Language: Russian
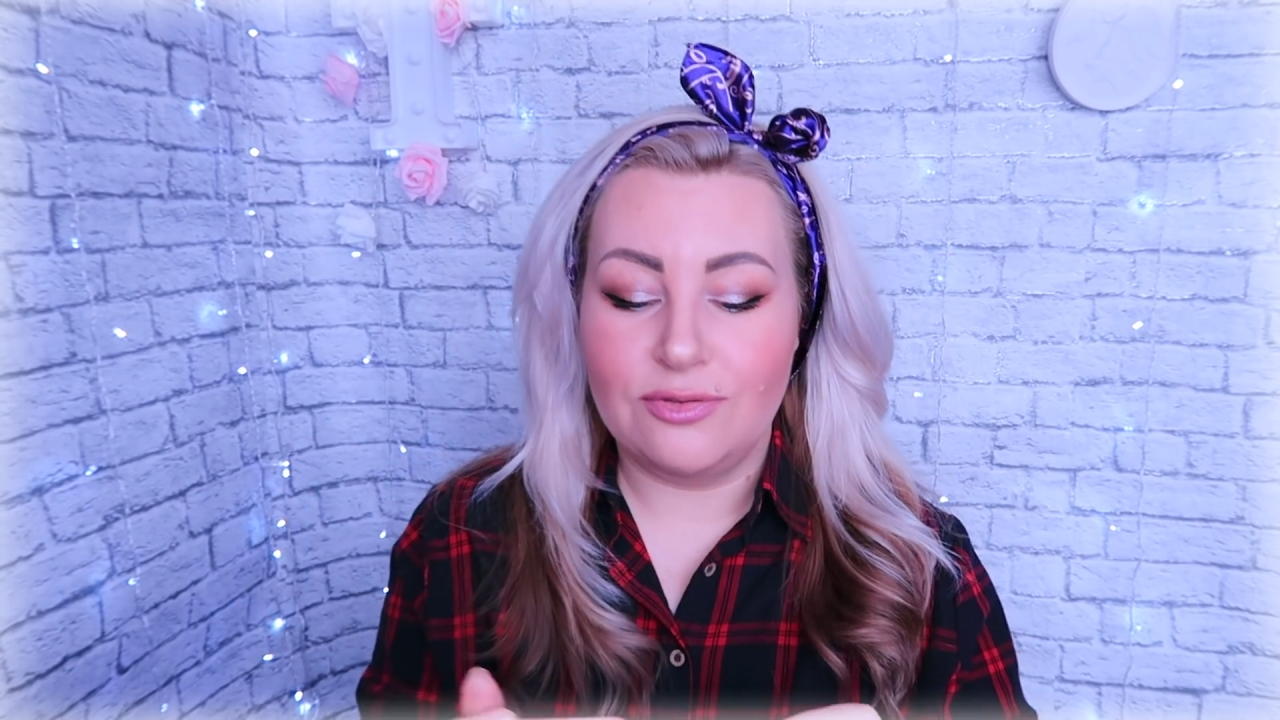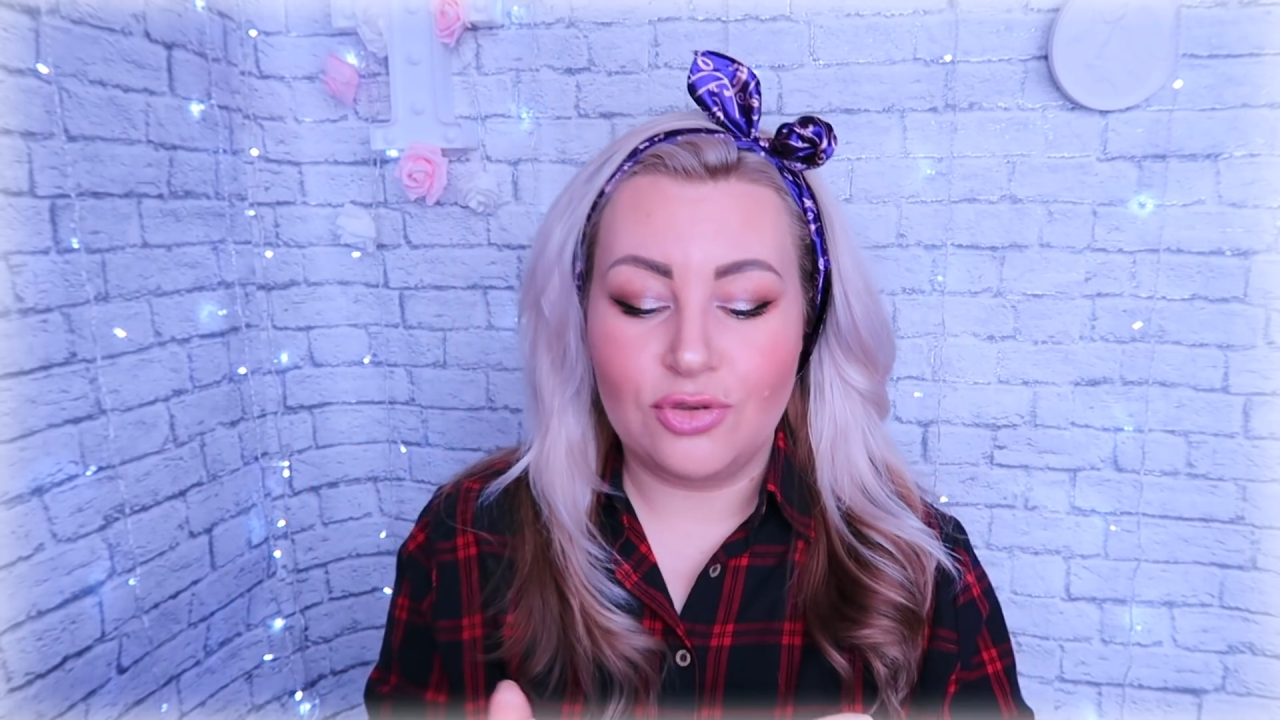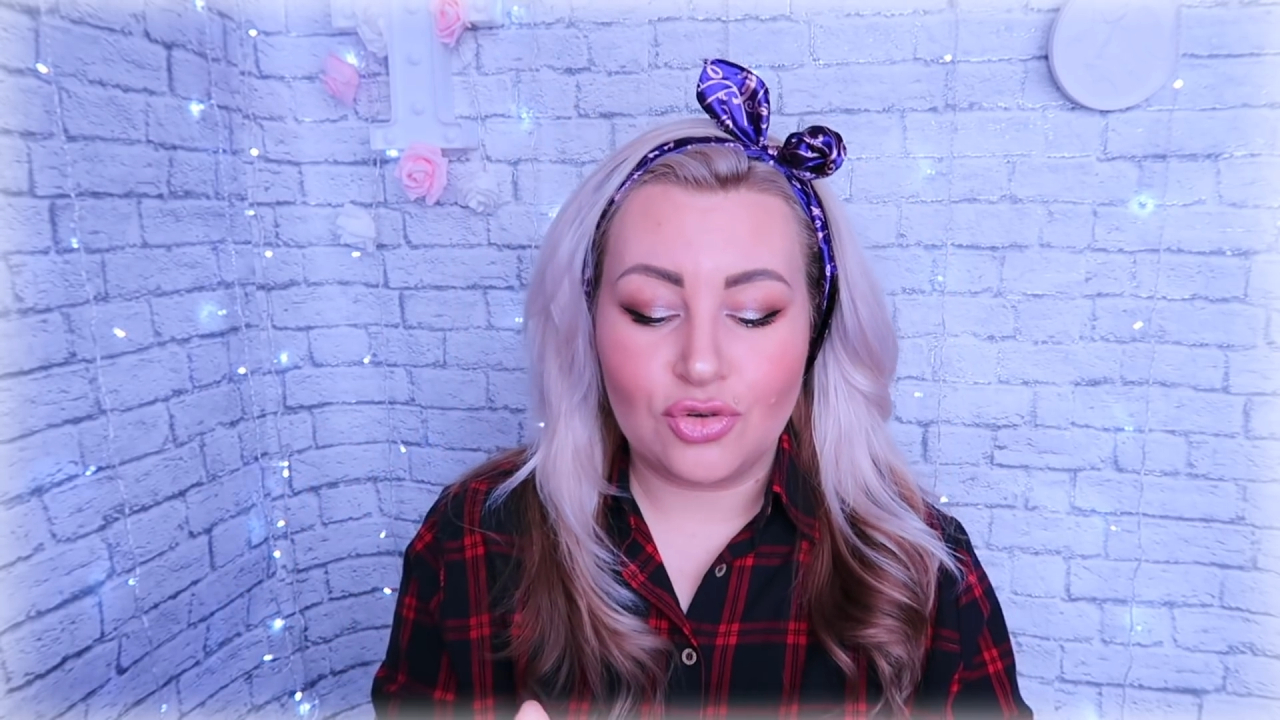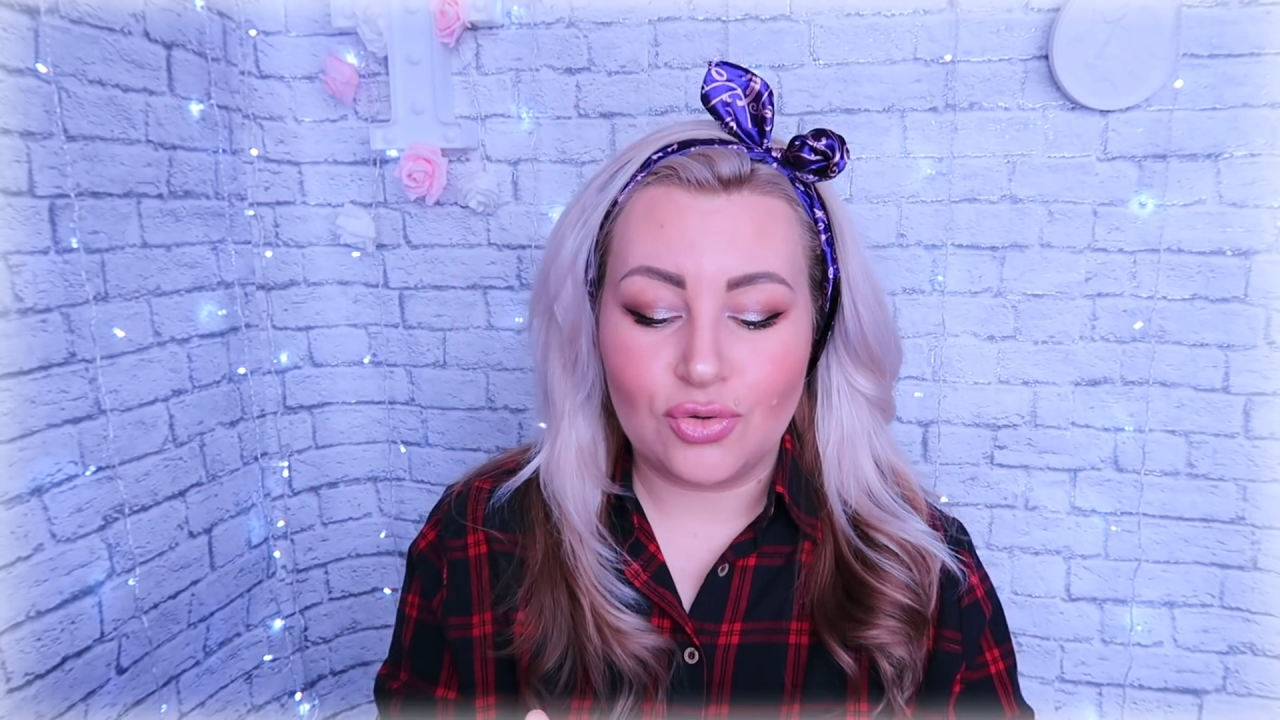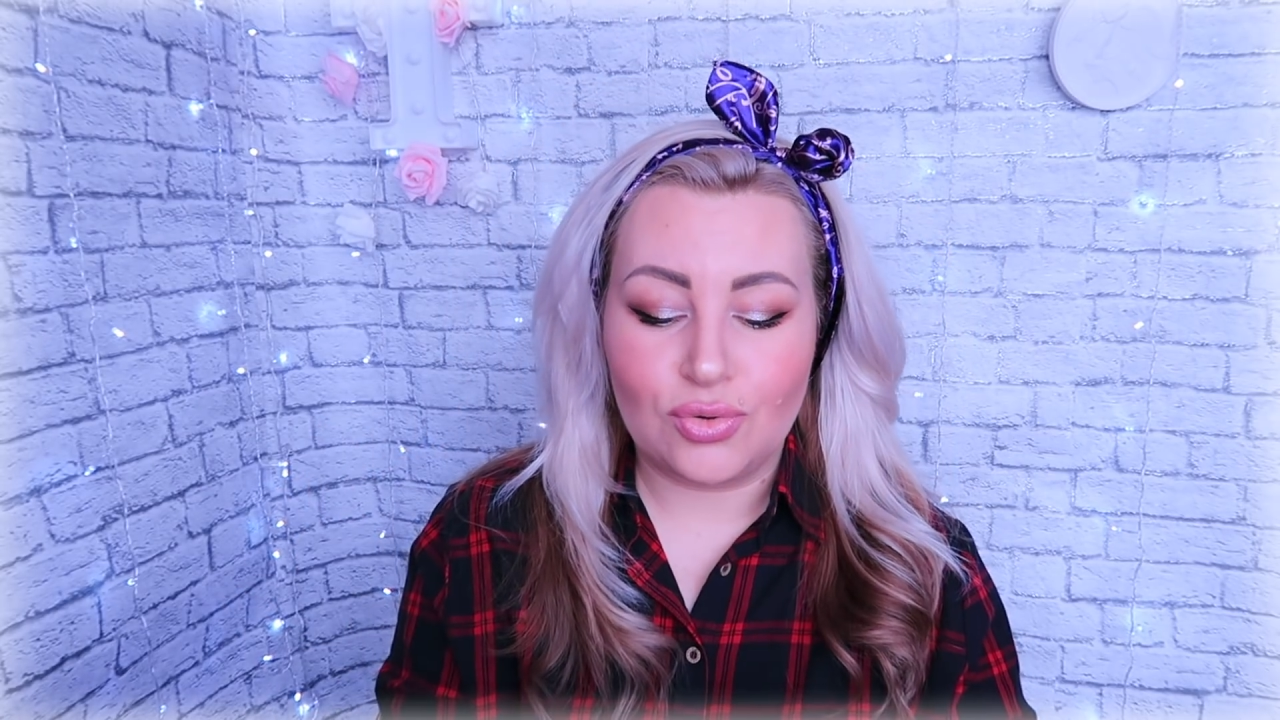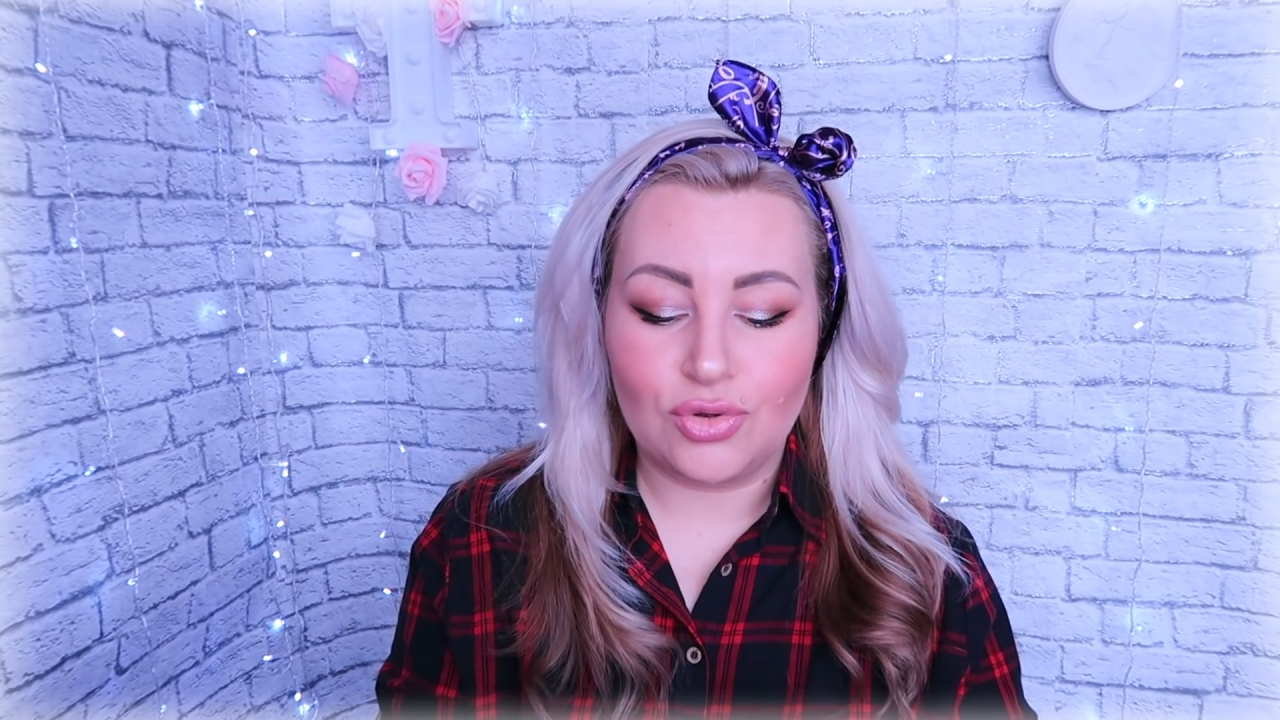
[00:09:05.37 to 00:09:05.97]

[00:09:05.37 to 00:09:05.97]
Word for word: и все, что